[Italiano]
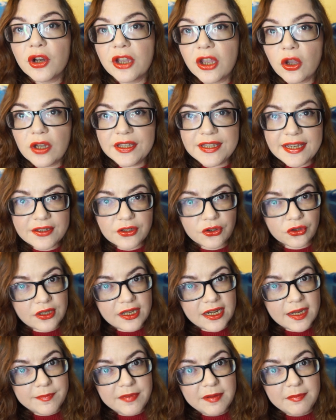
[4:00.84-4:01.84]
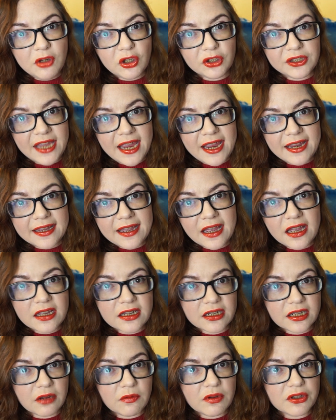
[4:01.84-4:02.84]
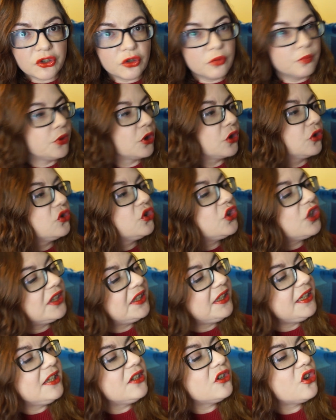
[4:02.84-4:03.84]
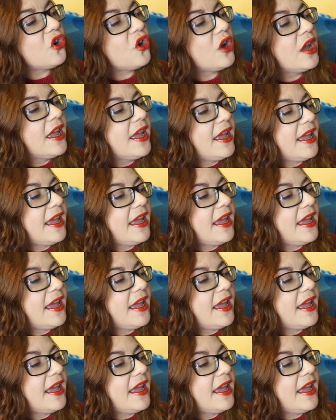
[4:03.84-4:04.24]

che ho adesso dalla biblioteca, anche questo un po' conciatino,